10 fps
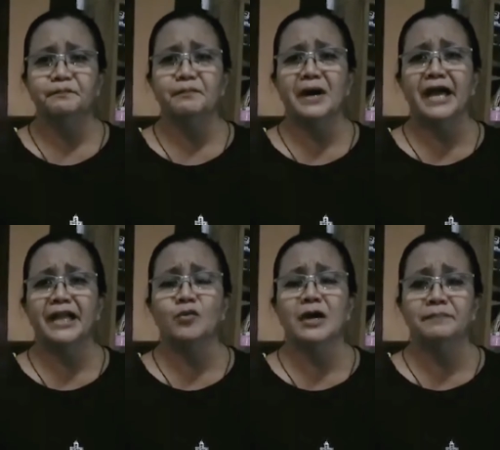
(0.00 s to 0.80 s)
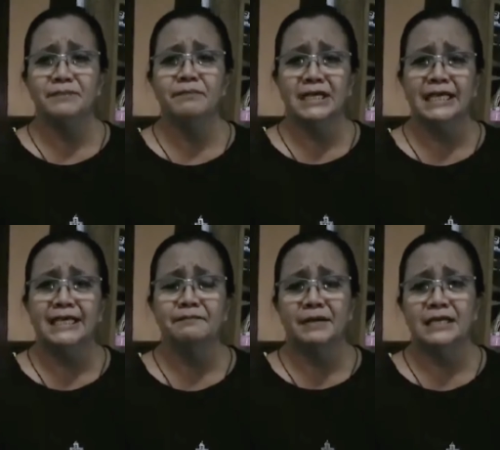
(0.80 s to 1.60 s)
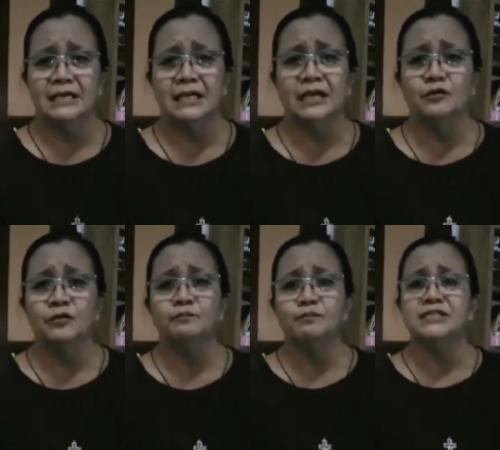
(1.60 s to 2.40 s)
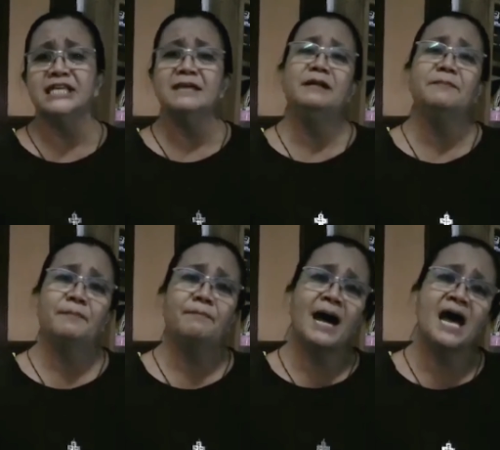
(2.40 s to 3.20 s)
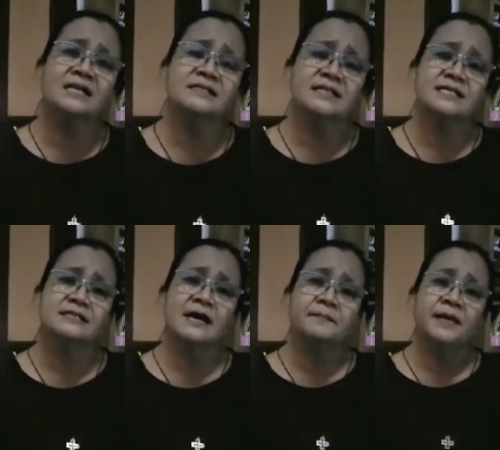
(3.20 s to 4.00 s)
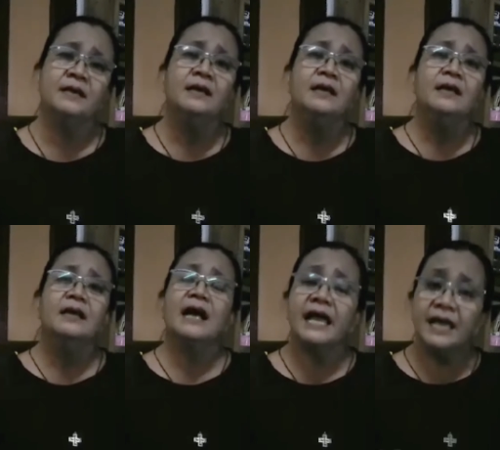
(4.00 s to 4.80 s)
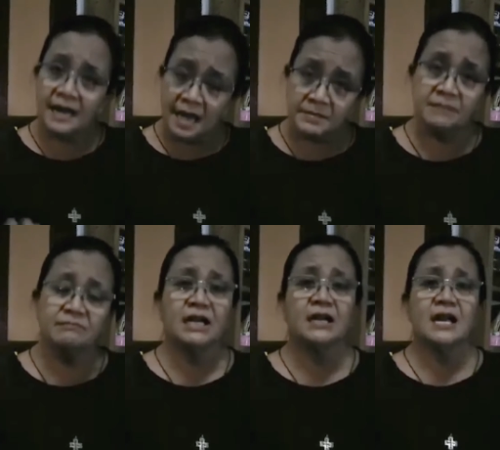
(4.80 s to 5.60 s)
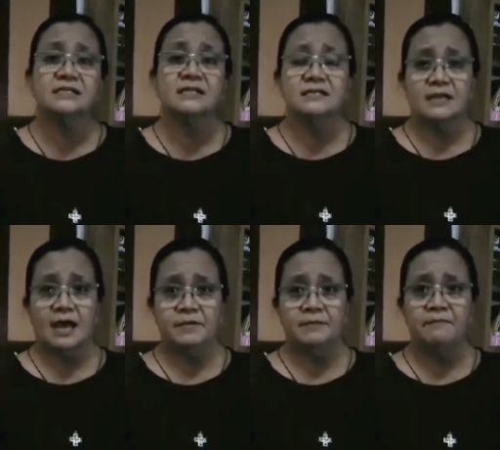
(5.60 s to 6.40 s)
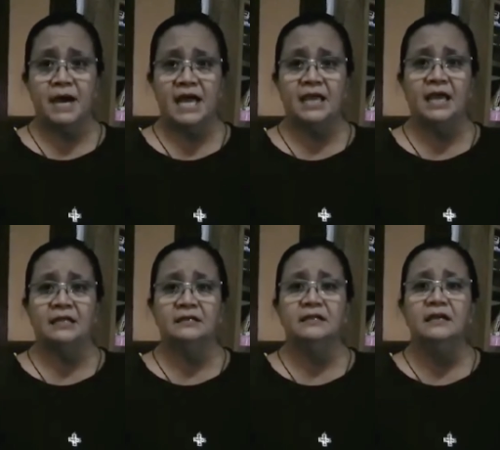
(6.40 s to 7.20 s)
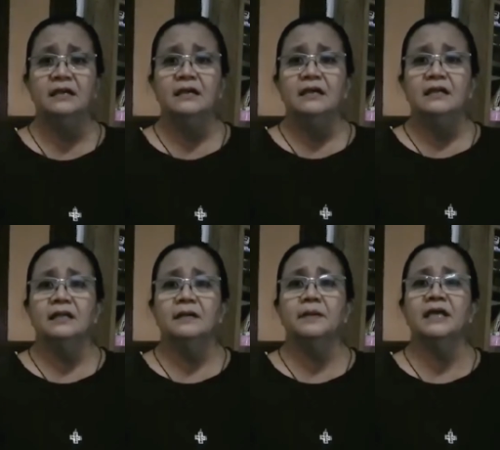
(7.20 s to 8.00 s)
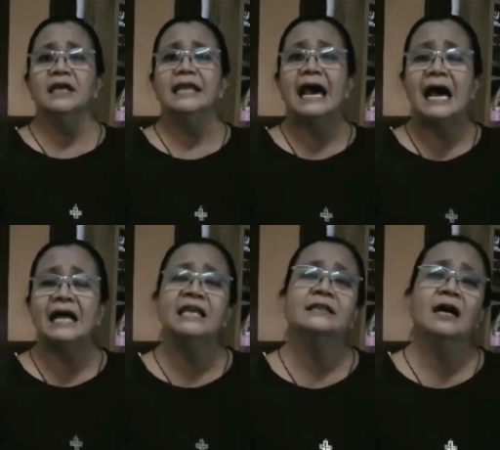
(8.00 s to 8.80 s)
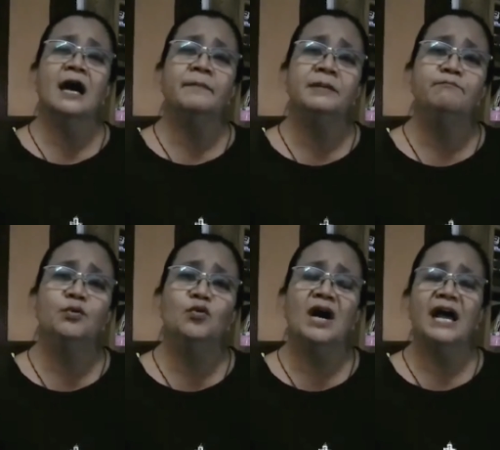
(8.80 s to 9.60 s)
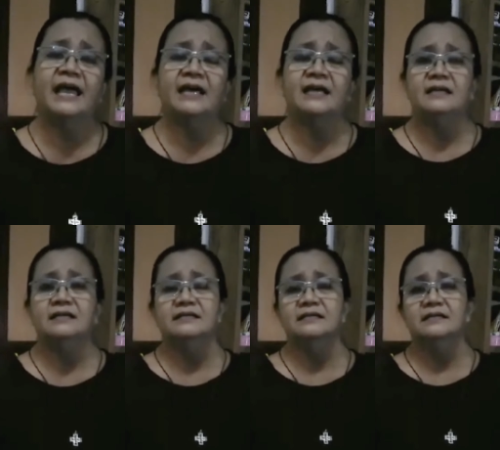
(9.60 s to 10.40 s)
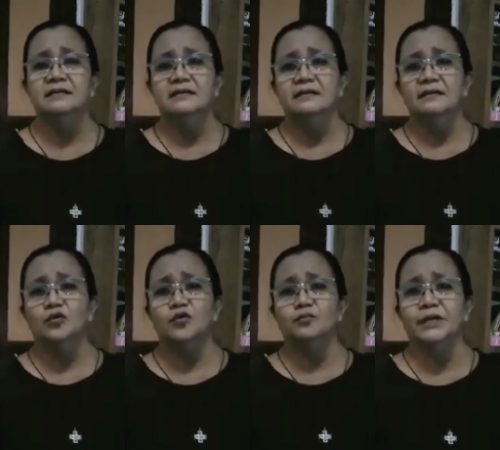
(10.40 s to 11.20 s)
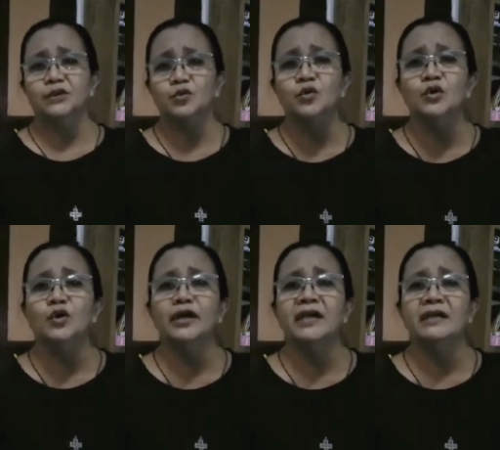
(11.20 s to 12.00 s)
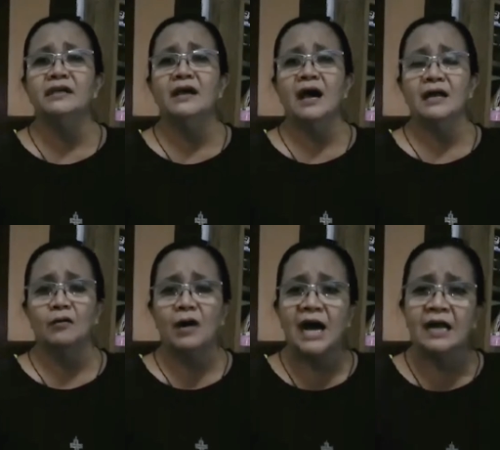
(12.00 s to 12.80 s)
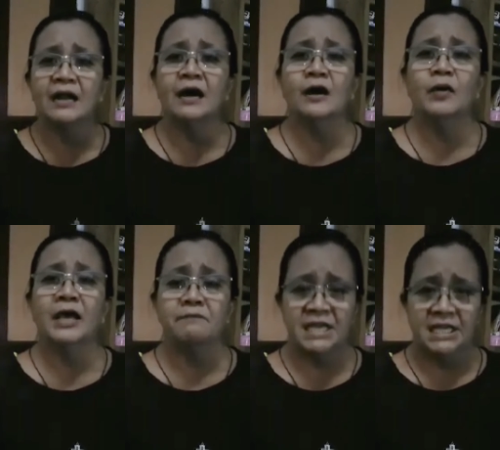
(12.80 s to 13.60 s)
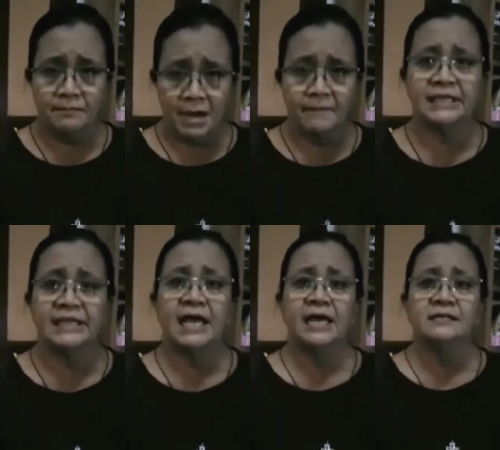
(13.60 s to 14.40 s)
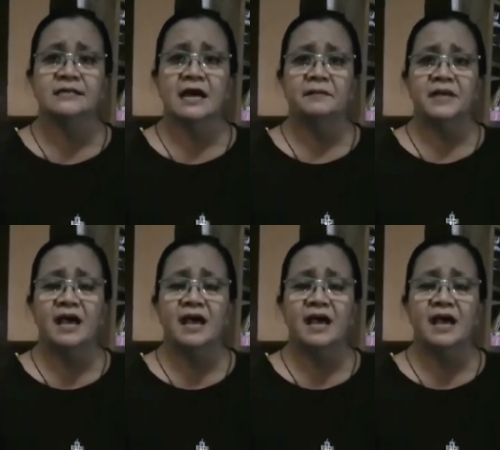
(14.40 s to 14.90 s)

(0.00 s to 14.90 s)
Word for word: Paano kami magiging magiliw? Posible pa ba ang sinasabing kaya naming maranasan sa aming bayan na maging langit ang aming buhay kung patuloy, araw-araw ay may namamatay sa aming